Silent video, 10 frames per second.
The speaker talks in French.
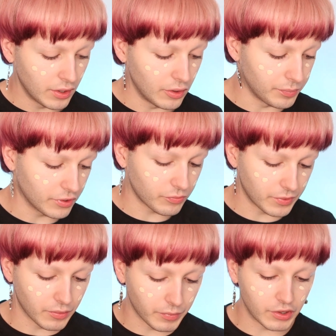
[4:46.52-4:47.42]
Et au pire
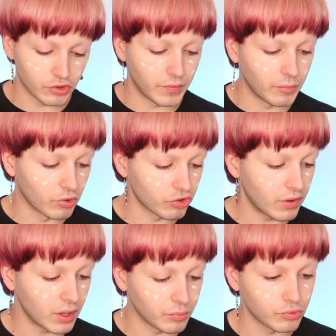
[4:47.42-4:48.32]
bah, je, vais mélanger
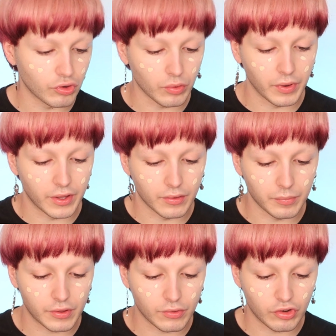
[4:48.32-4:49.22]
avec un peu de shortbread hein,
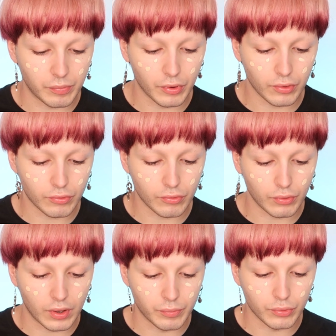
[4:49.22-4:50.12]
parce que j'ai peur que ce
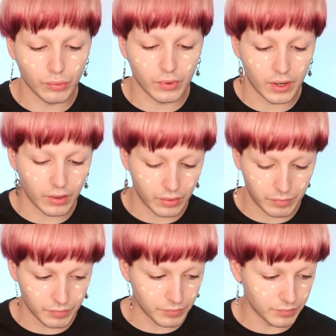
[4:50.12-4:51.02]
soit un peu trop clair quand
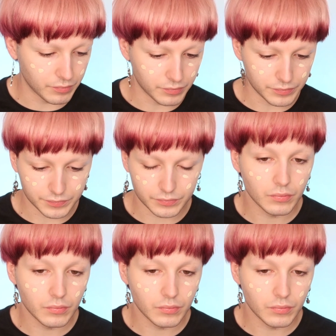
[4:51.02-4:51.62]
même.